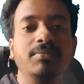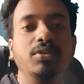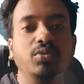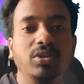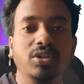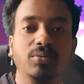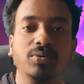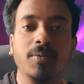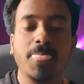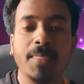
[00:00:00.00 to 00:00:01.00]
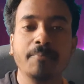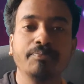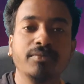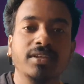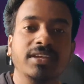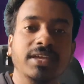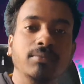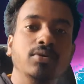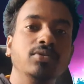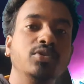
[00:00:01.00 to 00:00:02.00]
সামনে তুলে ধরব
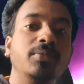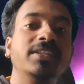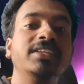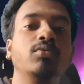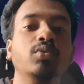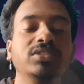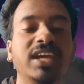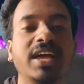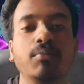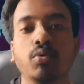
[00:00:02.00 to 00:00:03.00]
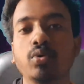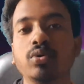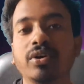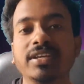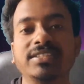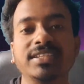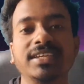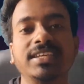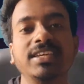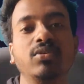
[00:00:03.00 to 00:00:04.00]
এবং তোমাদের কোন জায়গায় ভুল হয়েছে
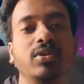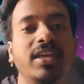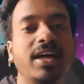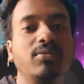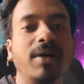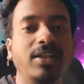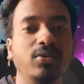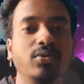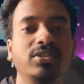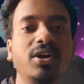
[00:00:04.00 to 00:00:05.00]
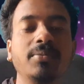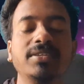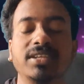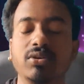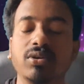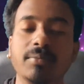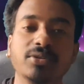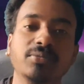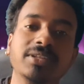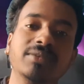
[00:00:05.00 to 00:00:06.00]
কি করে আরও ভালো করতে হবে সেগুলো আমি
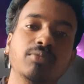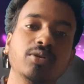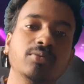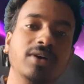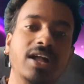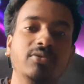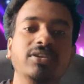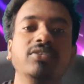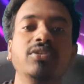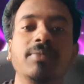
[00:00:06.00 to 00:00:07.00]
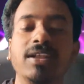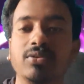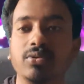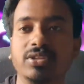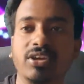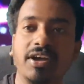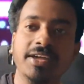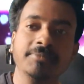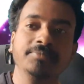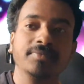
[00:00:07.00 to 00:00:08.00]
তোমাদের বলবো আরও কি করে ভালো করতে হয়
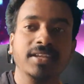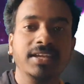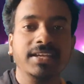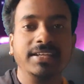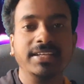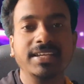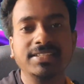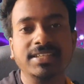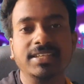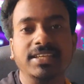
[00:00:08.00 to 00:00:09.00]
ঠিক আছে